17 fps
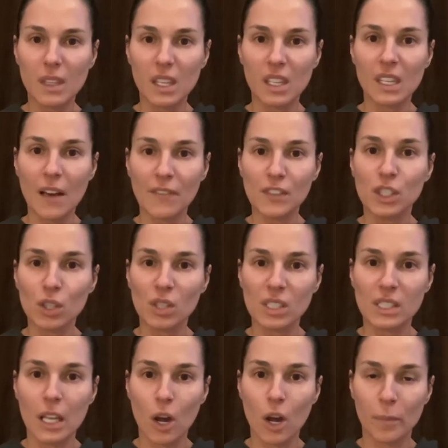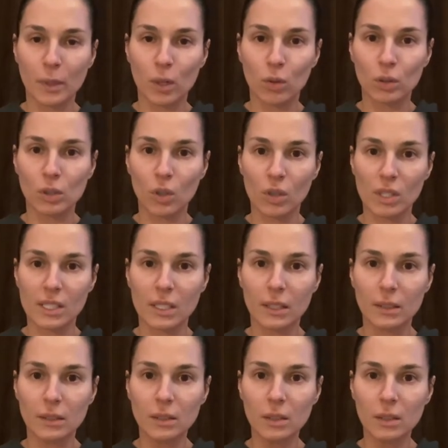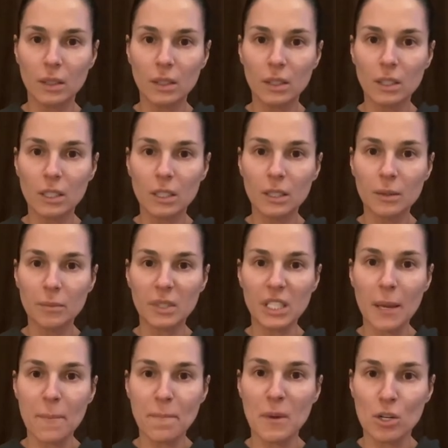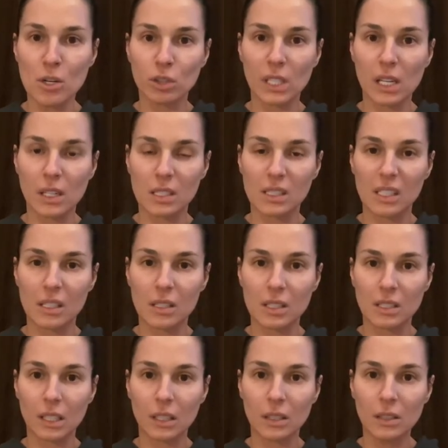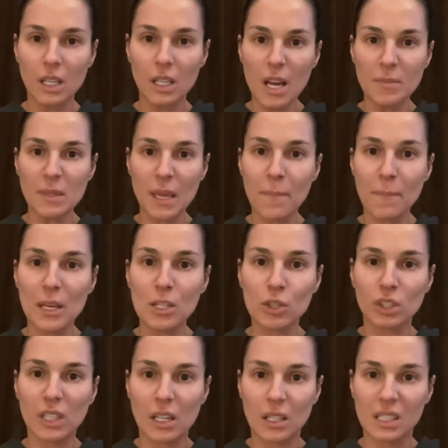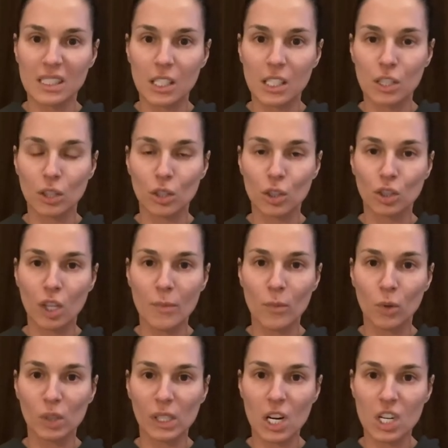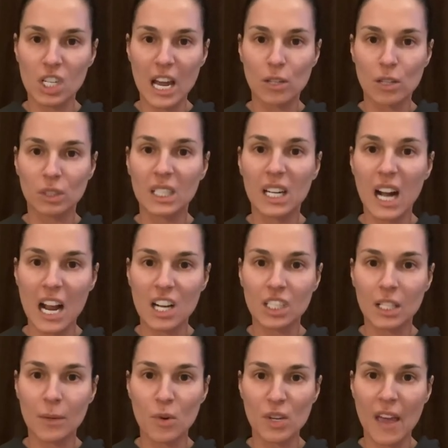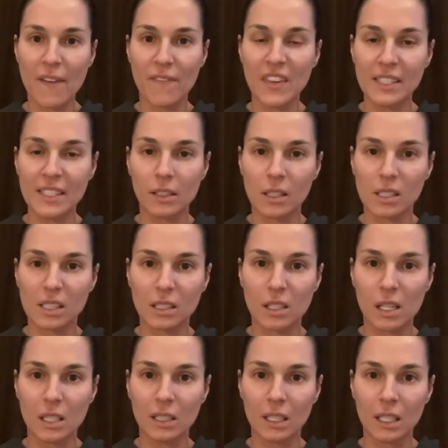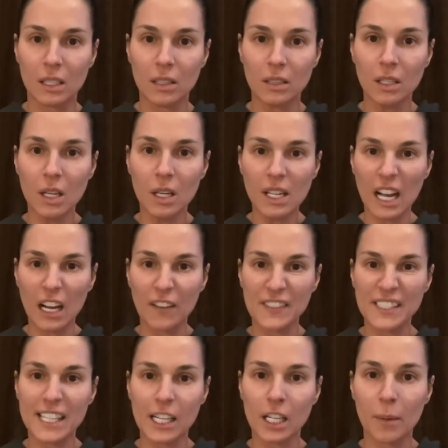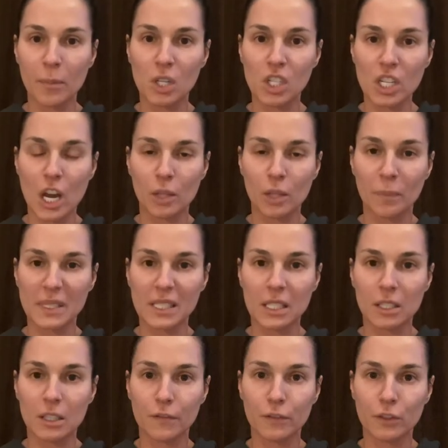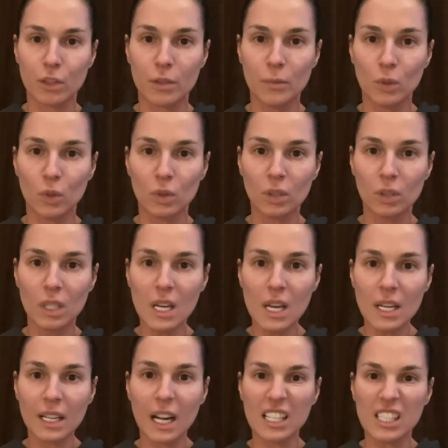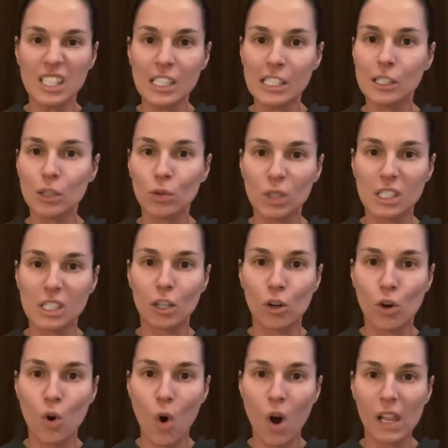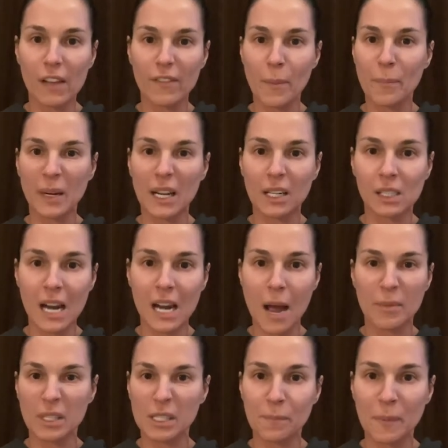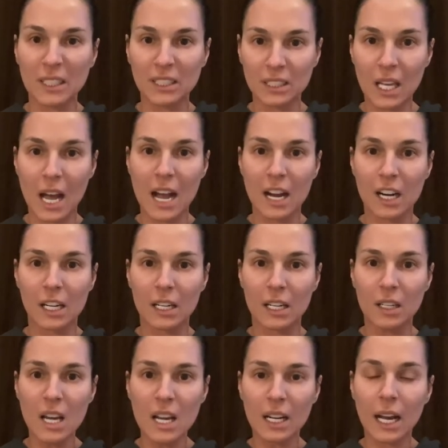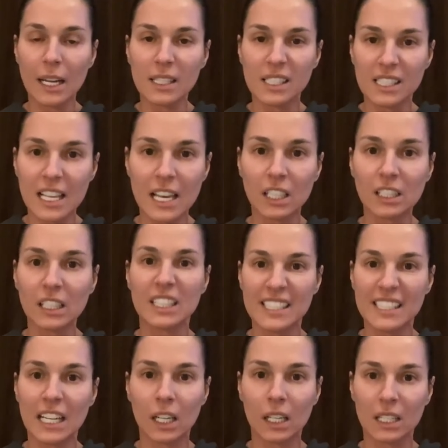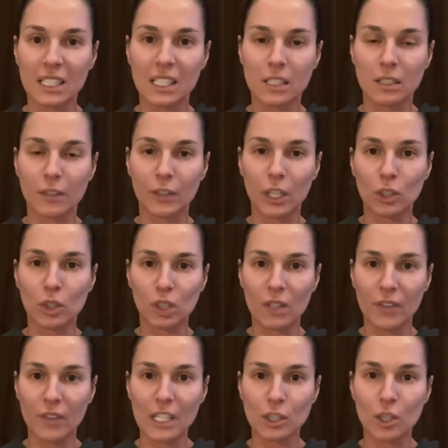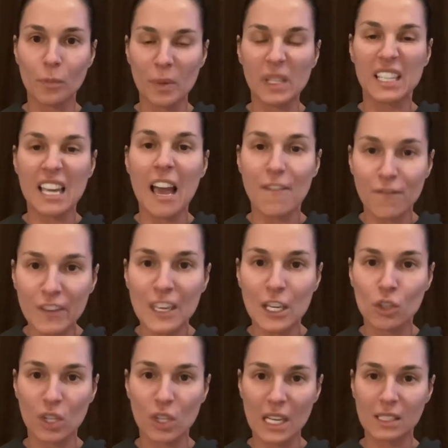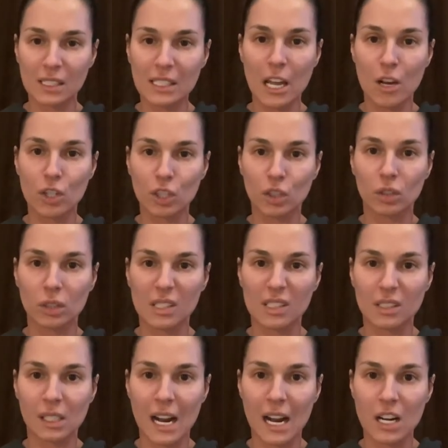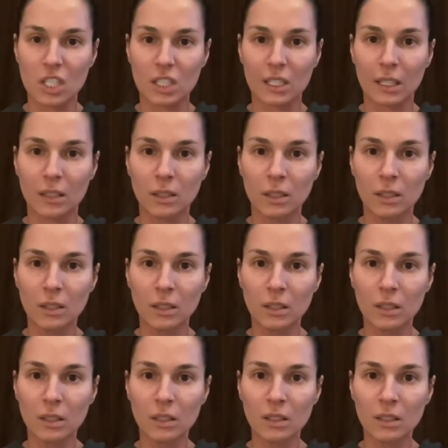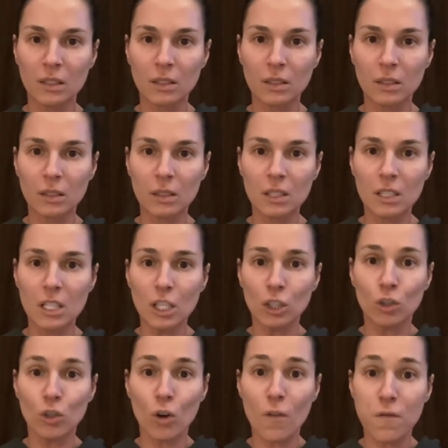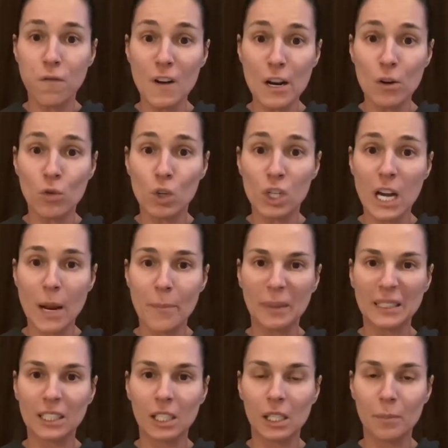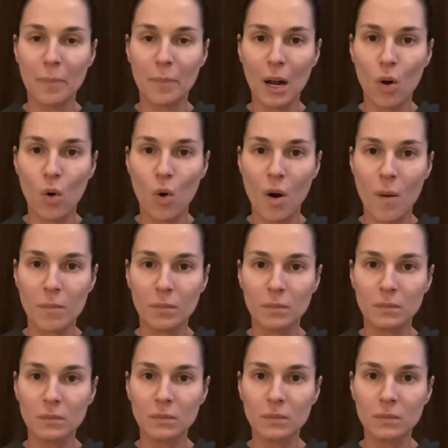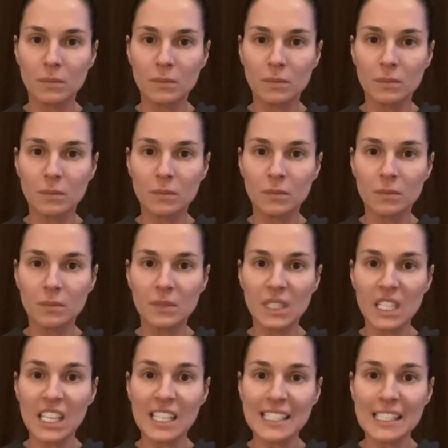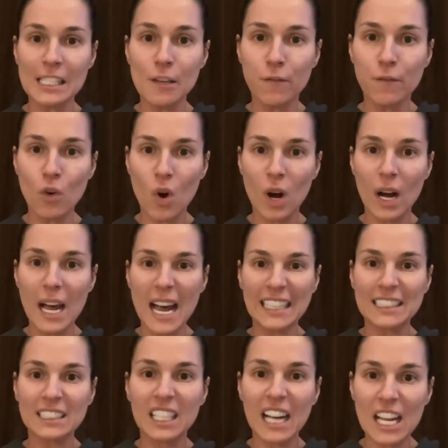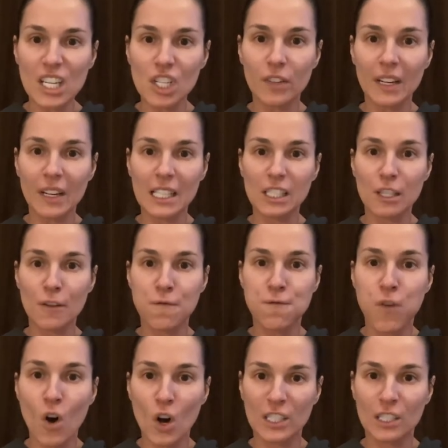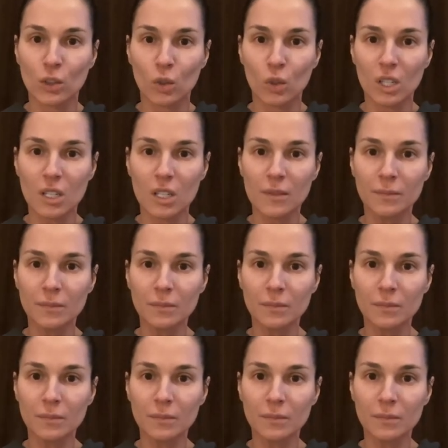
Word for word: Я все знаю про угрозы. Мне пишут артисты. Мне пишут артисты, что им угрожают каждому. Я видела скрины. Как всех обещают посадить в тюрьму. Как несутся головы, программы, спектакли, концерты тех артистов, которые выступил. Я вижу, я знаю, что это страшно. Но вы уже под колпаком. Из него откачивается воздух.